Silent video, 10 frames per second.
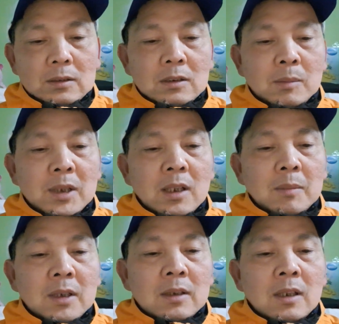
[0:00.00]
rồi bây giờ
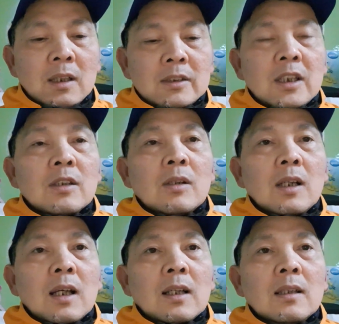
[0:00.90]
mình uh, sẽ nói
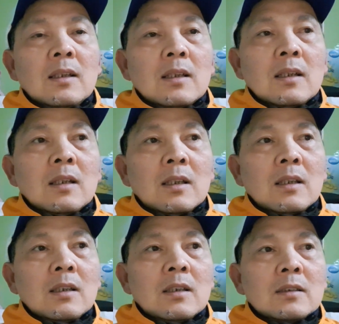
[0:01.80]
là cái
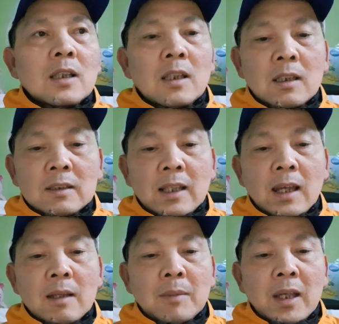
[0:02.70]
uh, tiền
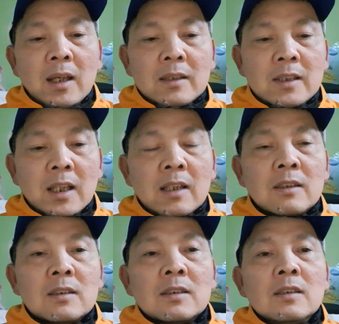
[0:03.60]
cha mẹ sẽ
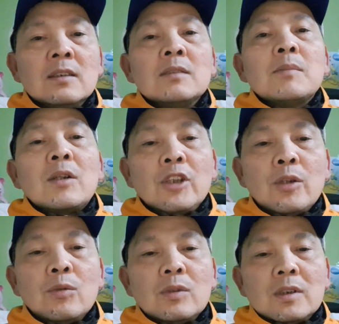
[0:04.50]
được hưởng bao
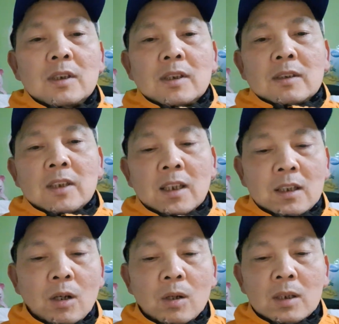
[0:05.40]
nhiêu tiền
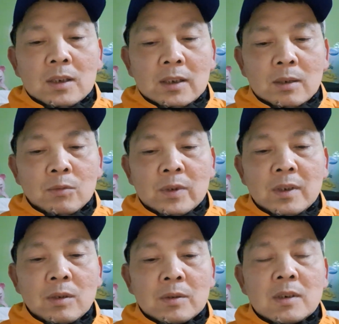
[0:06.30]
con thì trong
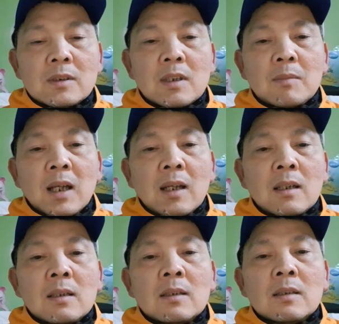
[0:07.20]
video trước các bạn
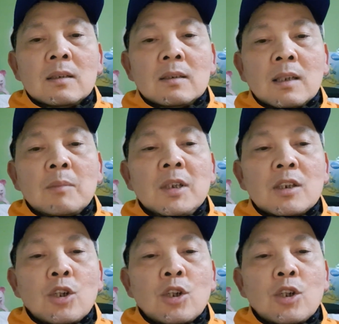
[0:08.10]
uh, đã biết